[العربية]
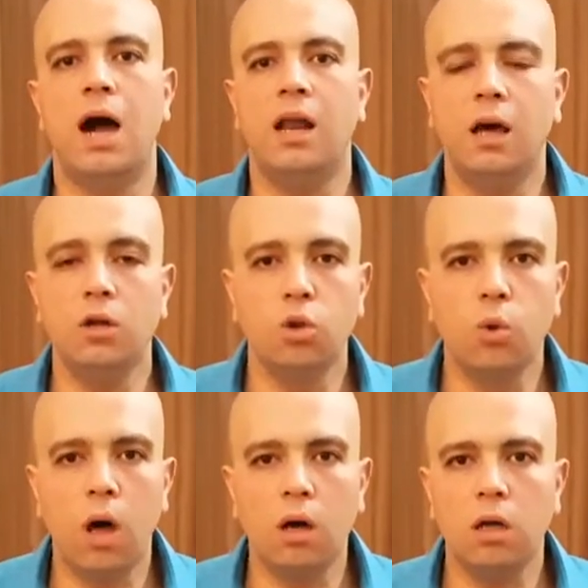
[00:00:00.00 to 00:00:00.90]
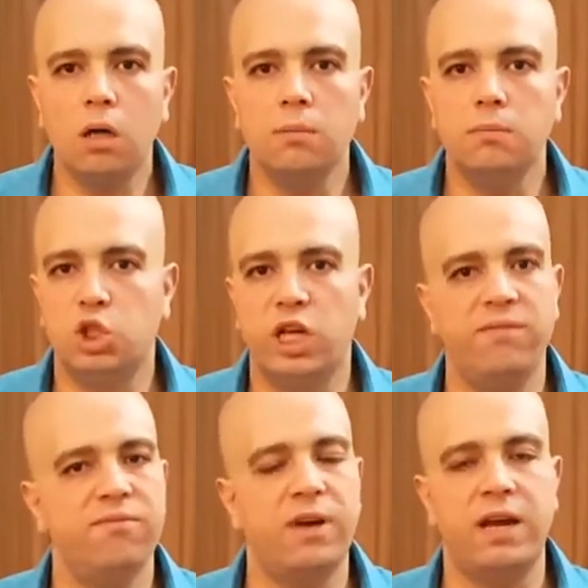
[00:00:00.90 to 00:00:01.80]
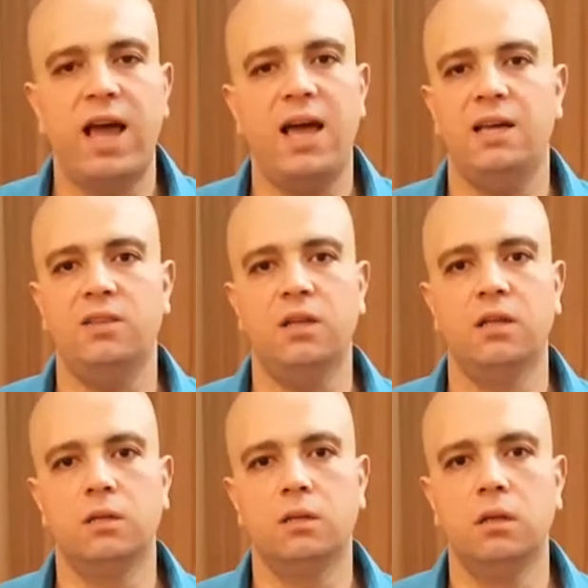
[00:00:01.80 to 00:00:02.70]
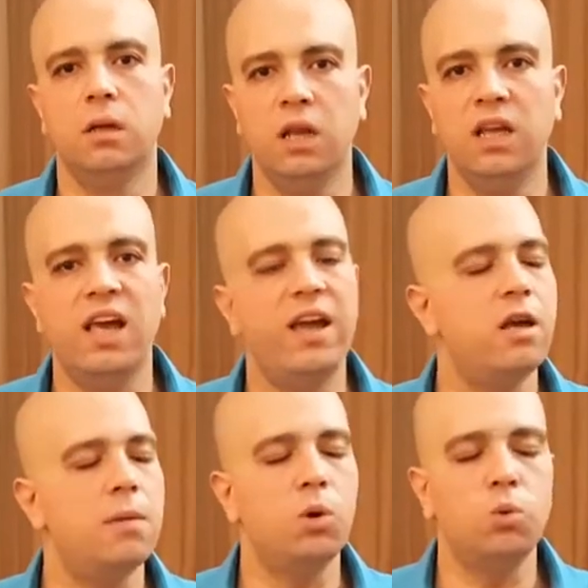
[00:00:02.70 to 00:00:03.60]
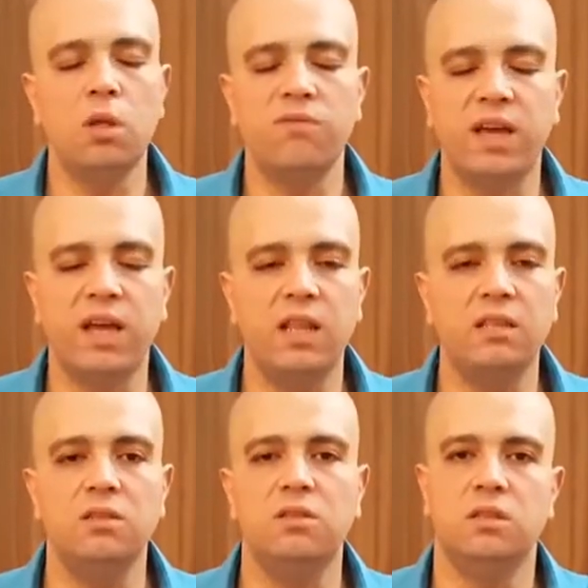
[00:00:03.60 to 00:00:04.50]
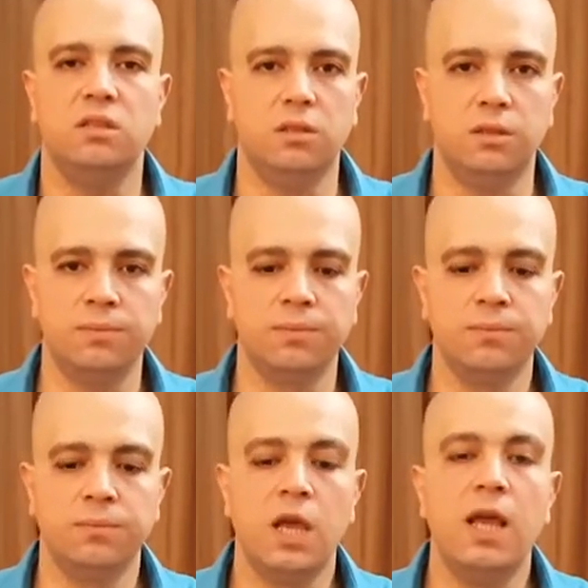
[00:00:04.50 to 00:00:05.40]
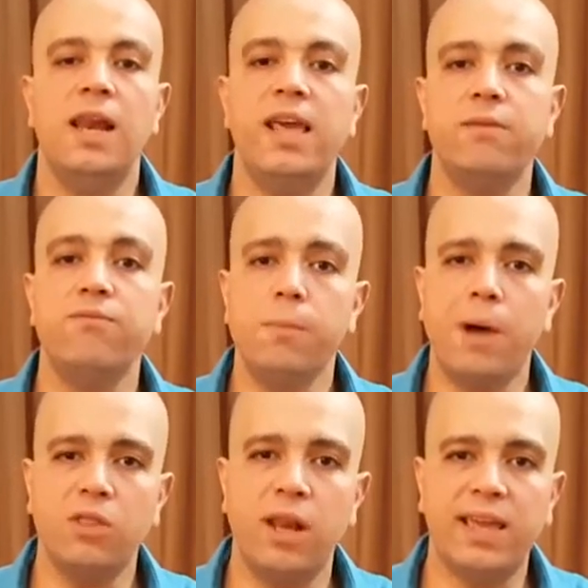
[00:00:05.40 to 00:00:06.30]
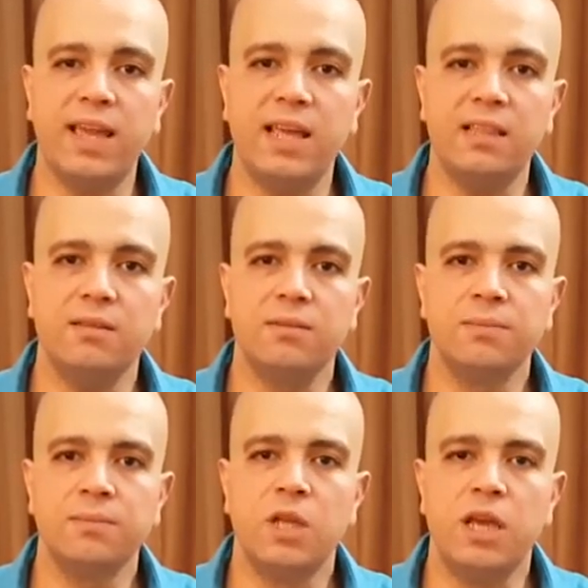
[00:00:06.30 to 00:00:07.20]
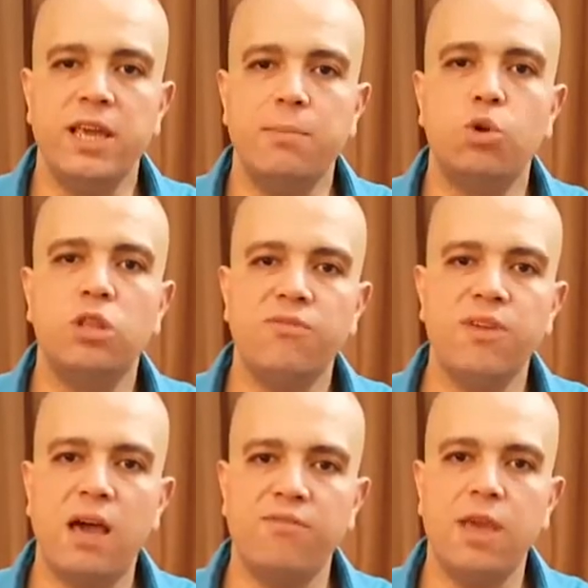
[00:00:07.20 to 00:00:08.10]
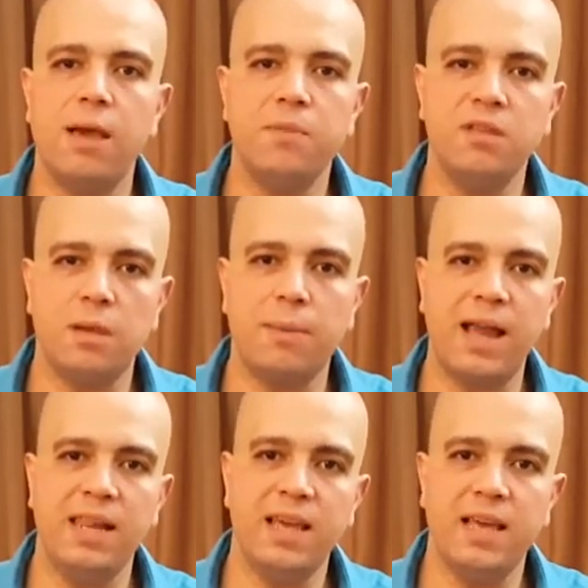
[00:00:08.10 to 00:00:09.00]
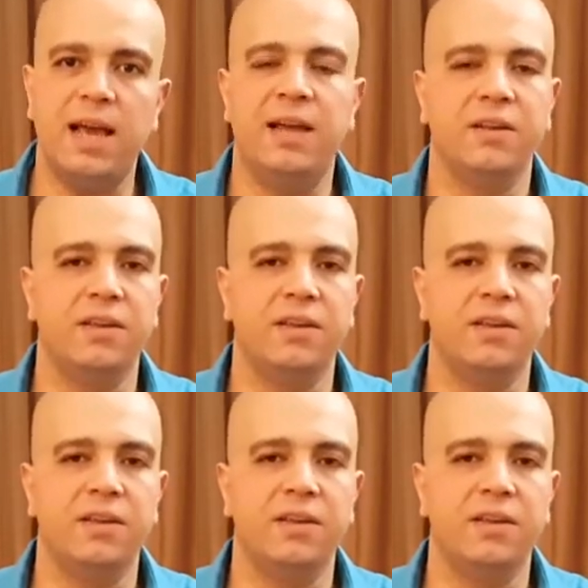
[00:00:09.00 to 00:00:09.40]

على ارض الواقع مش هينفع نحقق ده ليه لانها موجوده في اكلات كتير جدا لكن في بعض الاكلات هي مرتفعه فيها بنسب عاليه عن